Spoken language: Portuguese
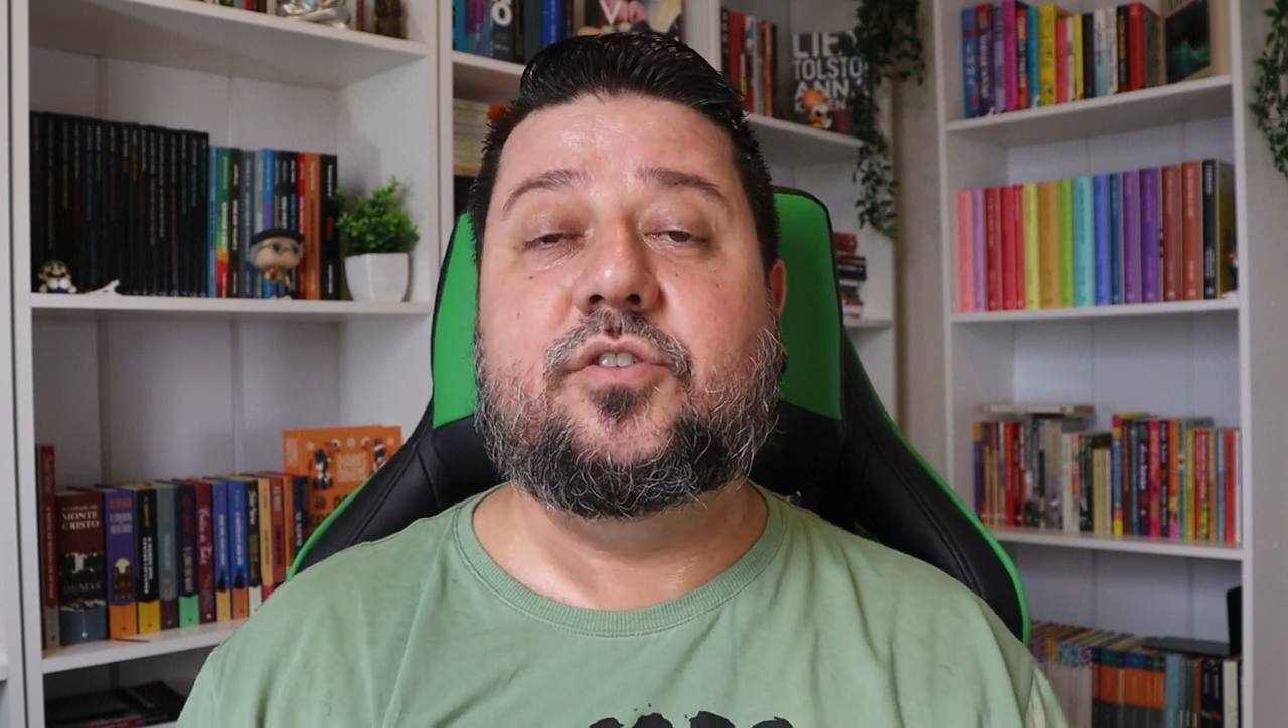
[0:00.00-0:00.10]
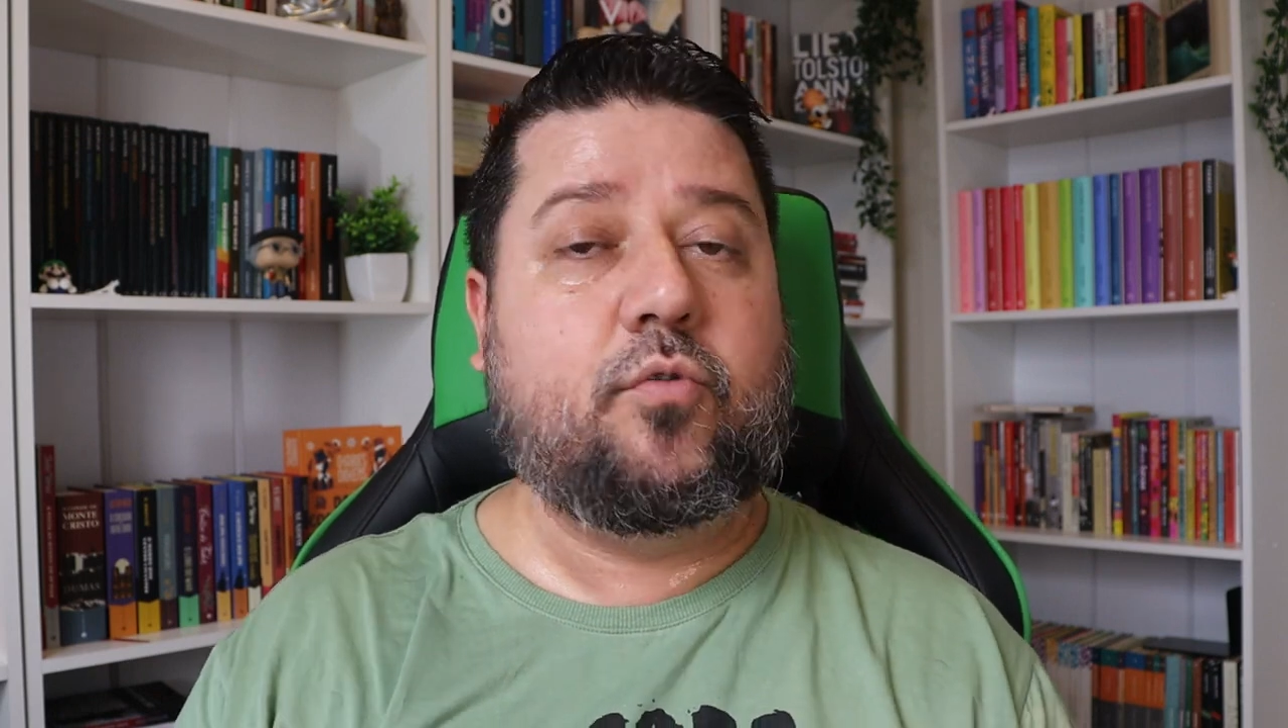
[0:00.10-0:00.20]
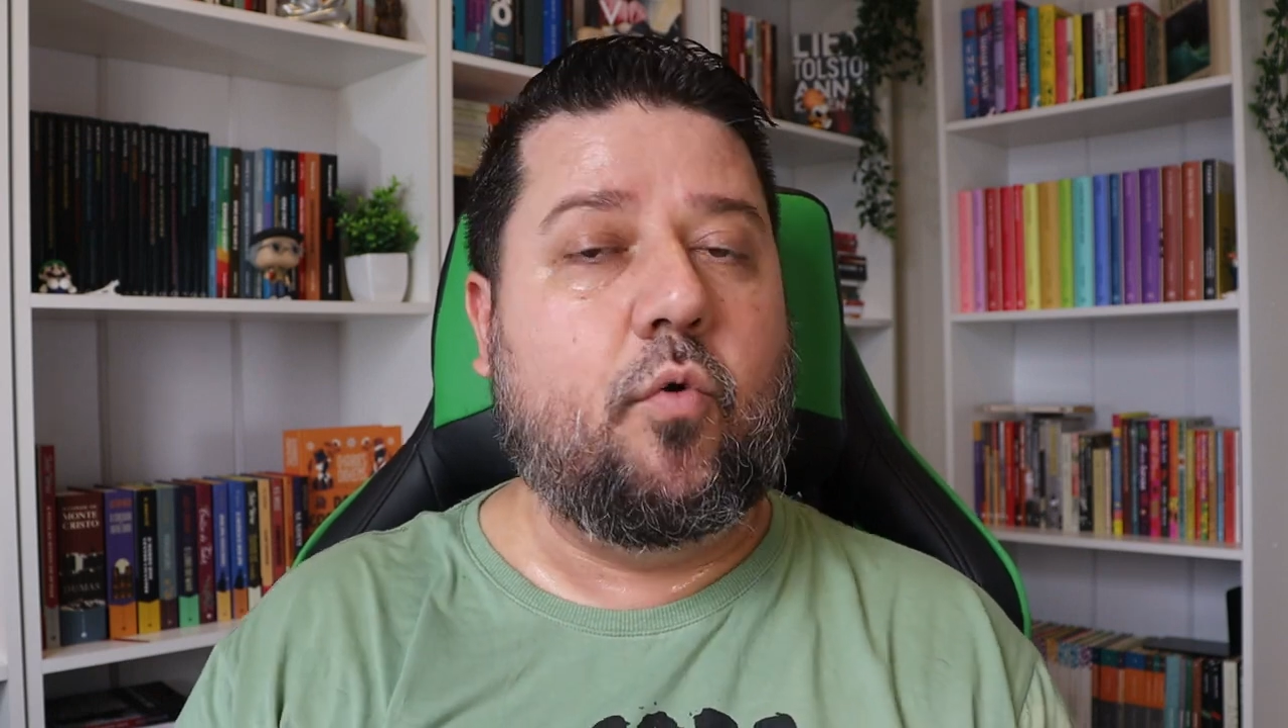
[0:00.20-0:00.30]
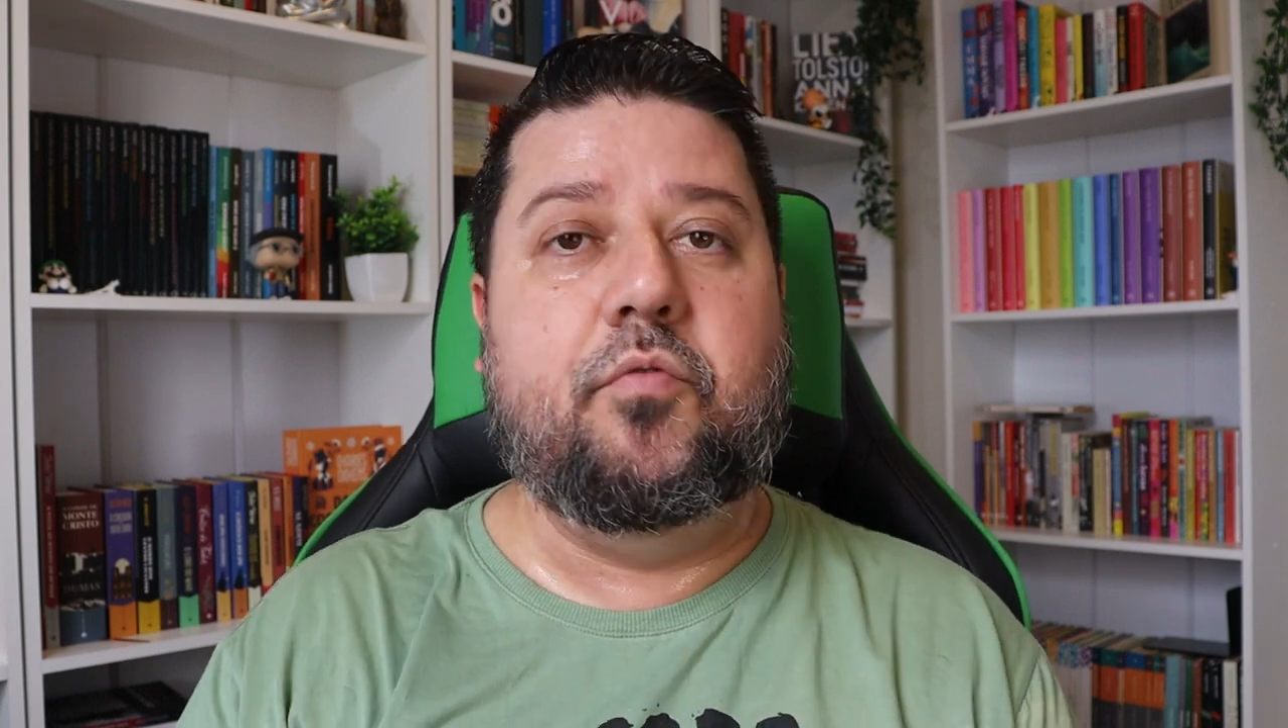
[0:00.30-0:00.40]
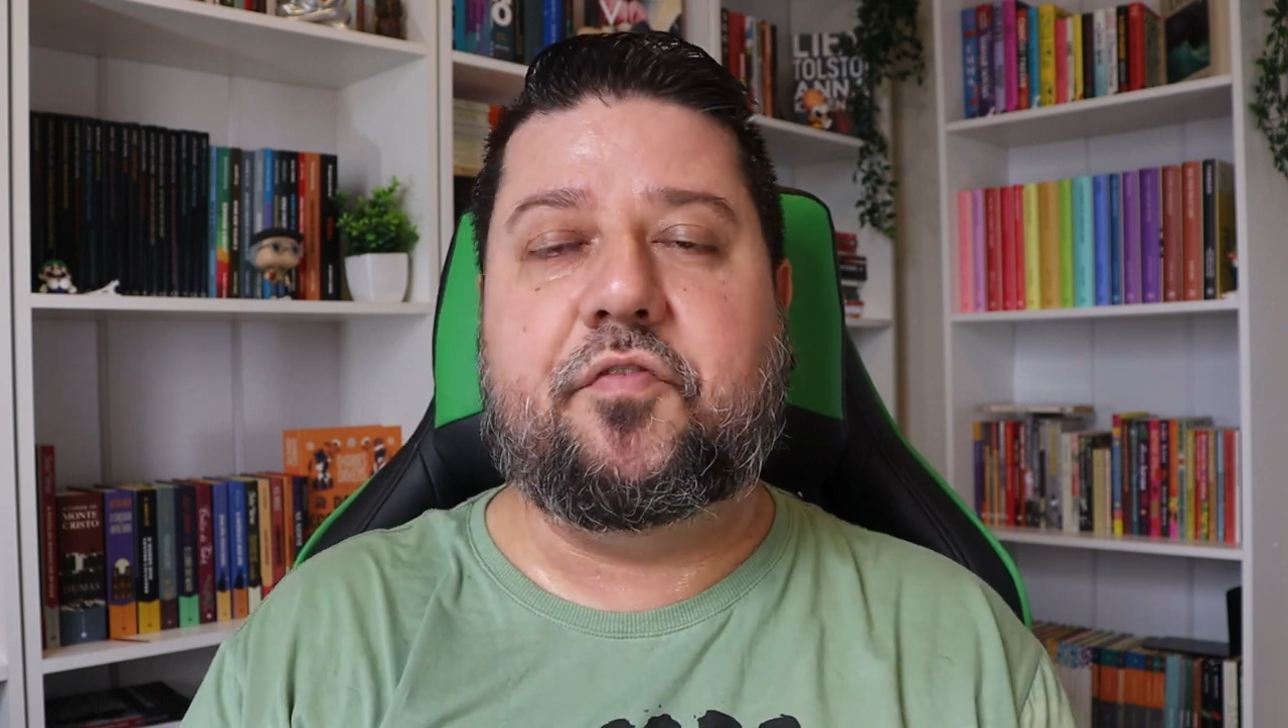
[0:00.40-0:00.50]

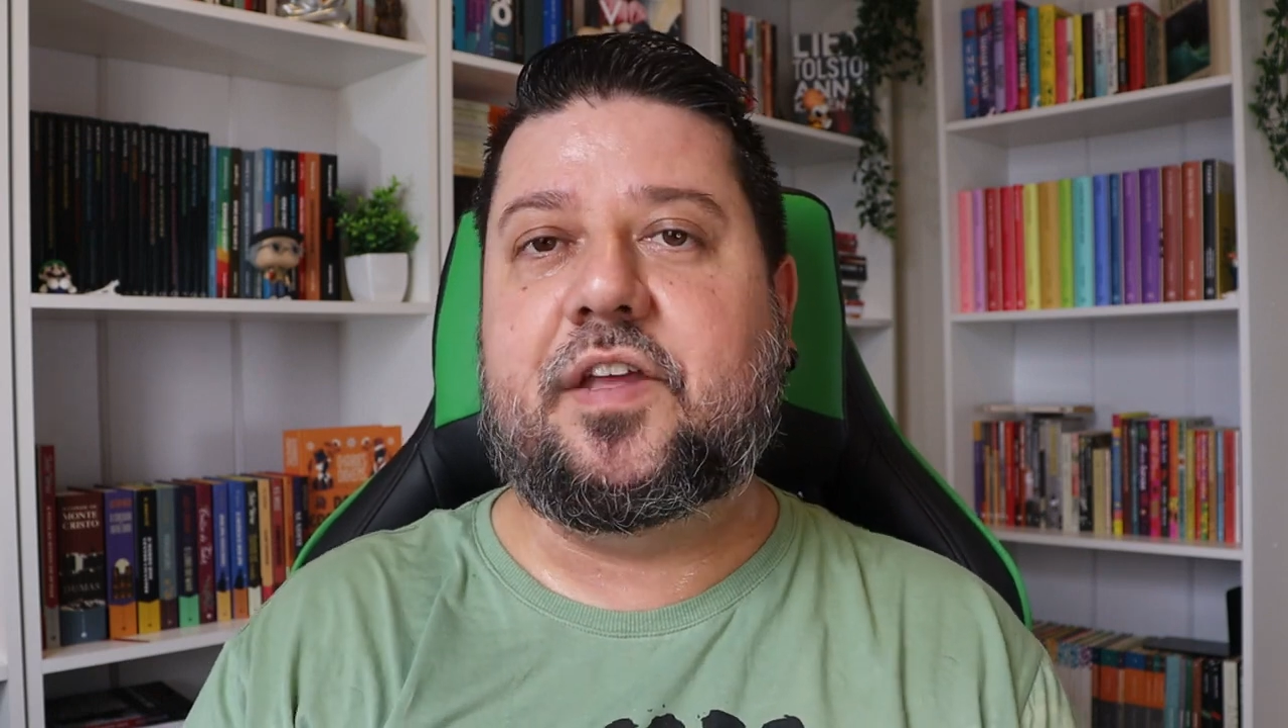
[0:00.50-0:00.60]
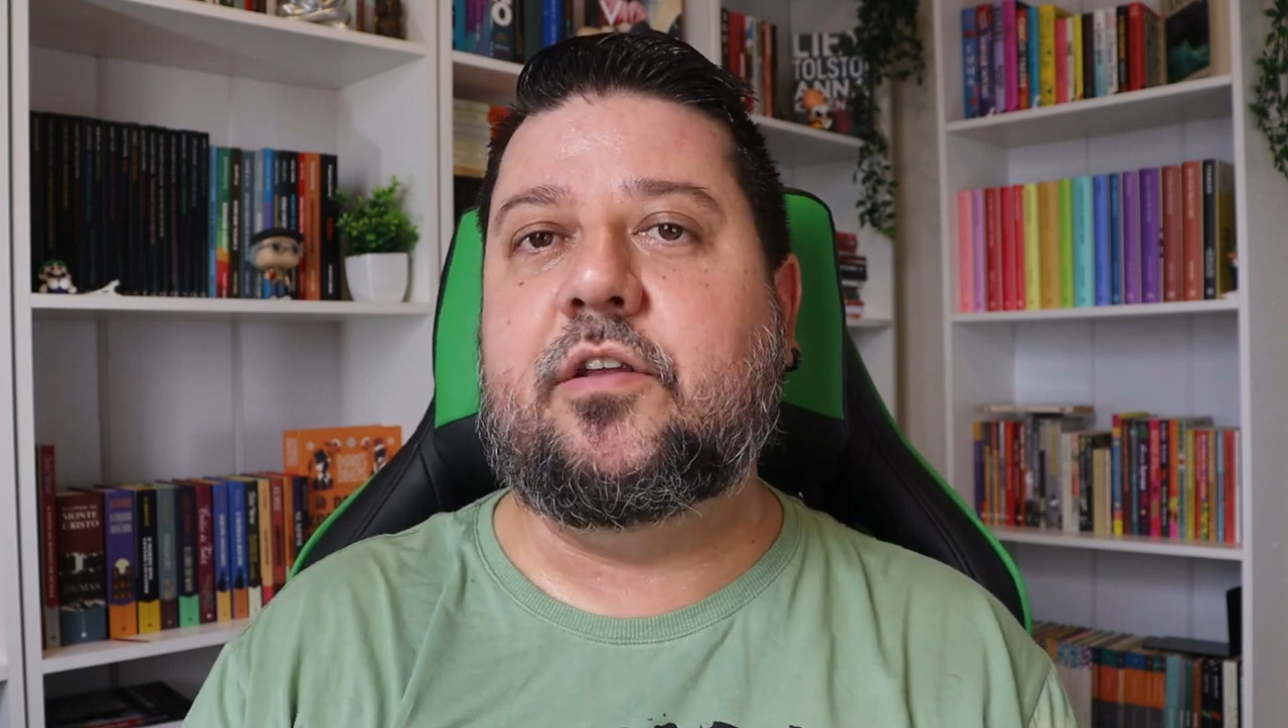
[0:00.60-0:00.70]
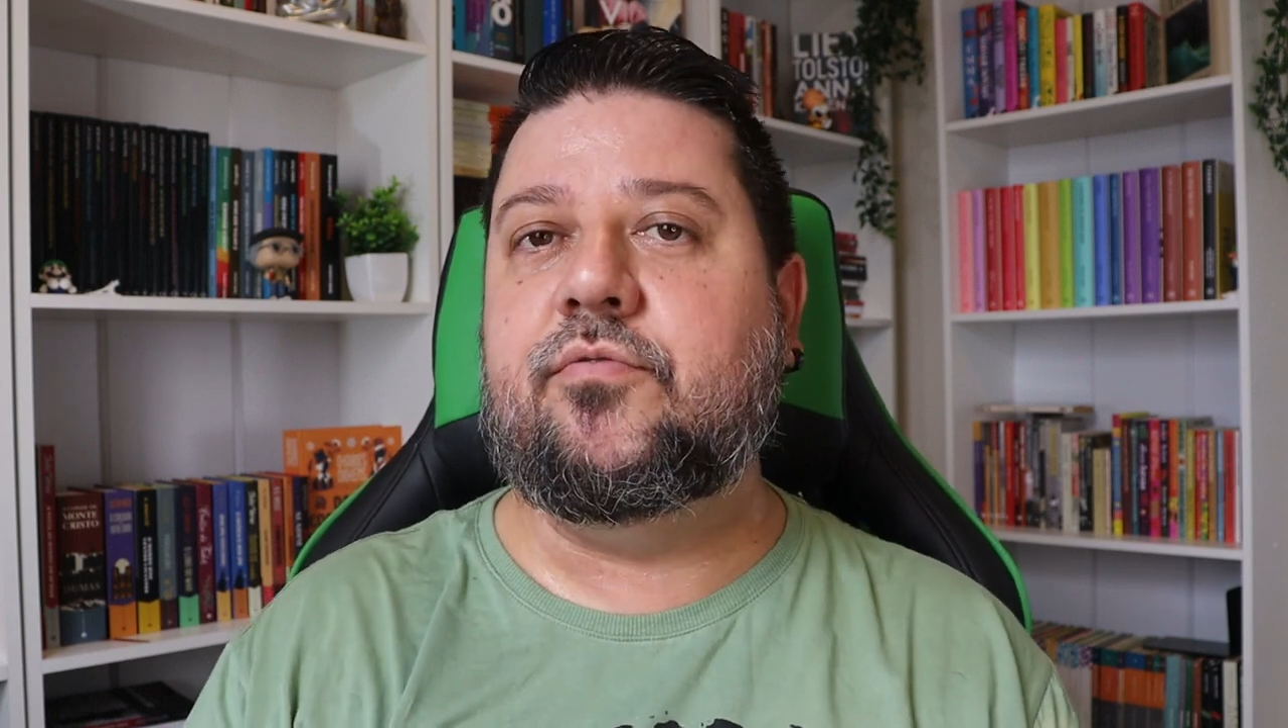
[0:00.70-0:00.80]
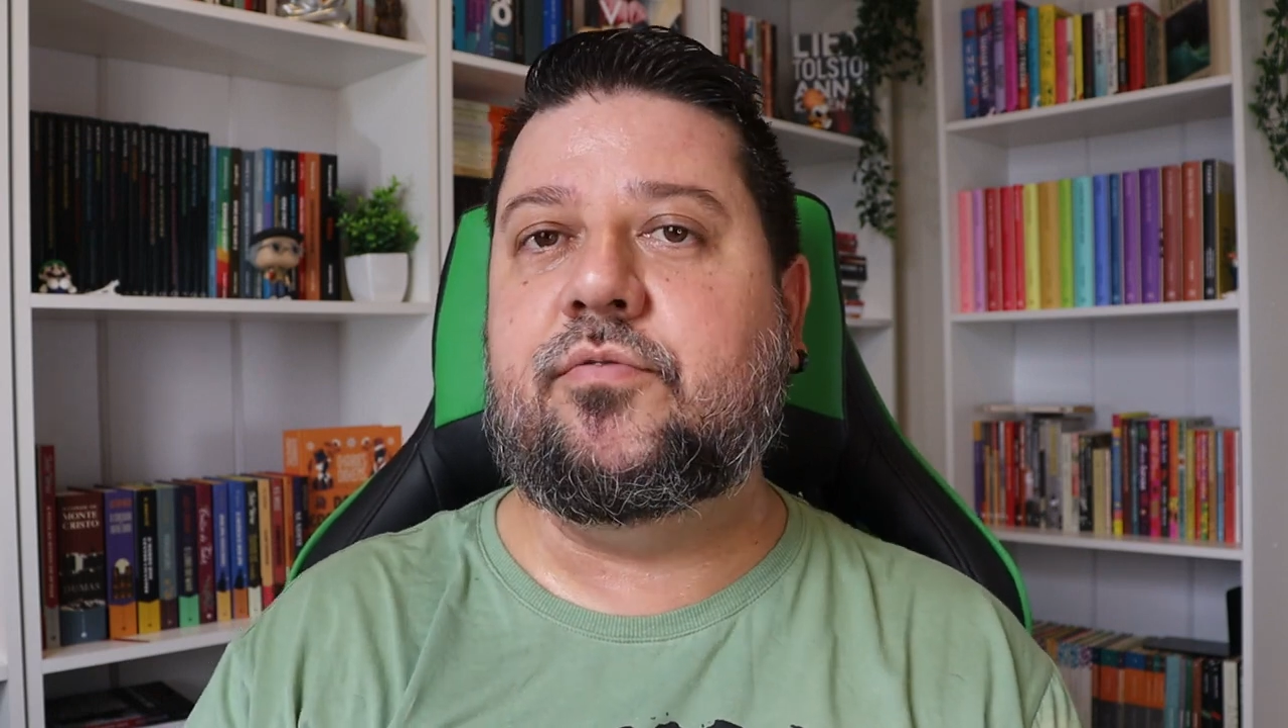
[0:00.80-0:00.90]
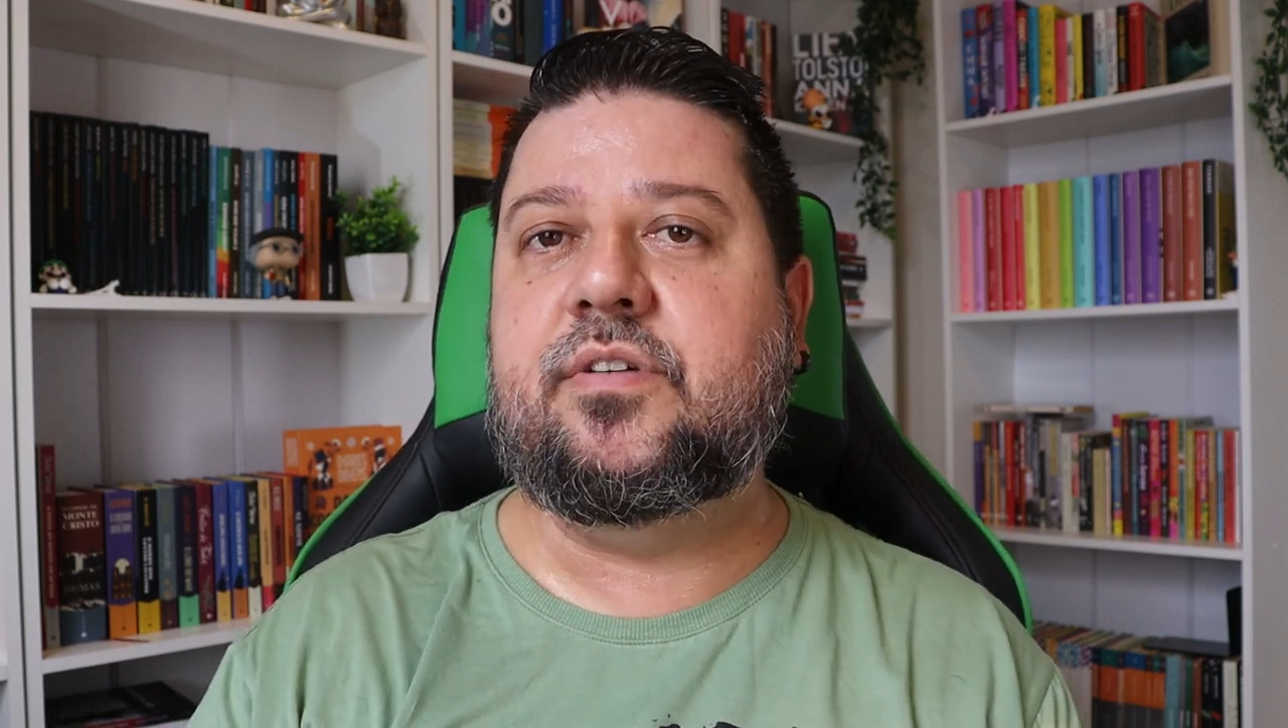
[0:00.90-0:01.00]
com um
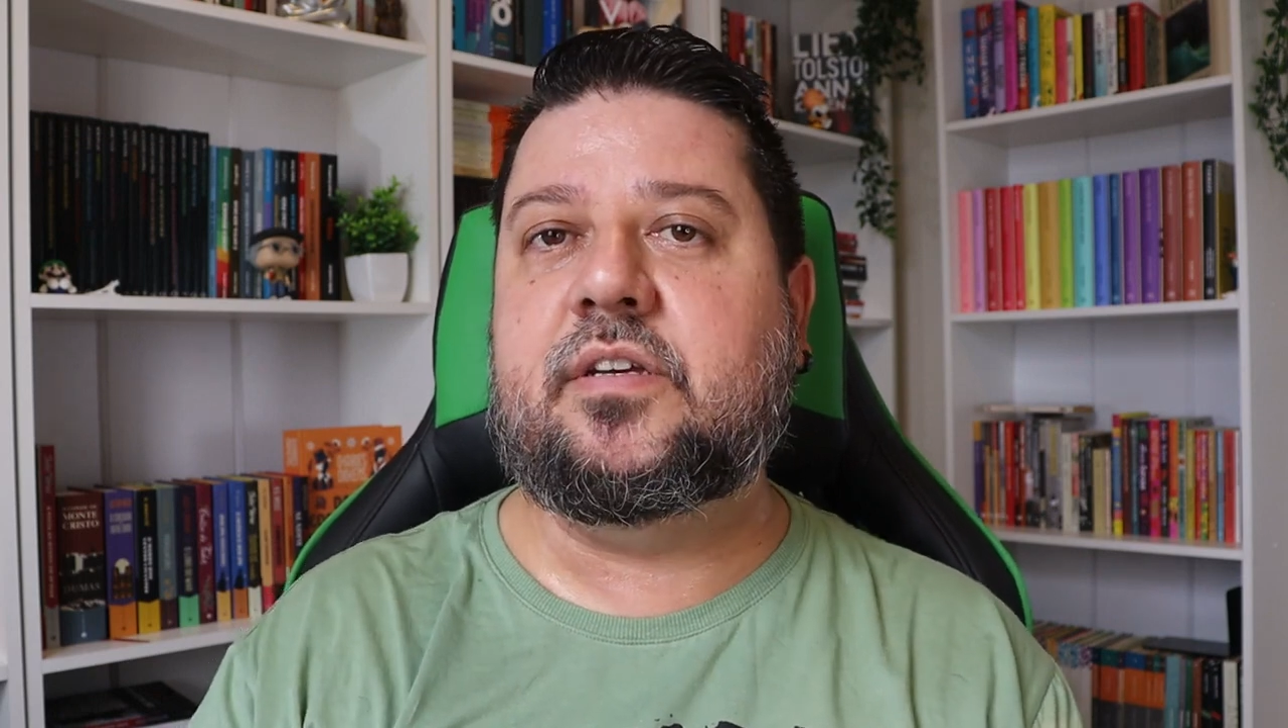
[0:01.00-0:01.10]
filho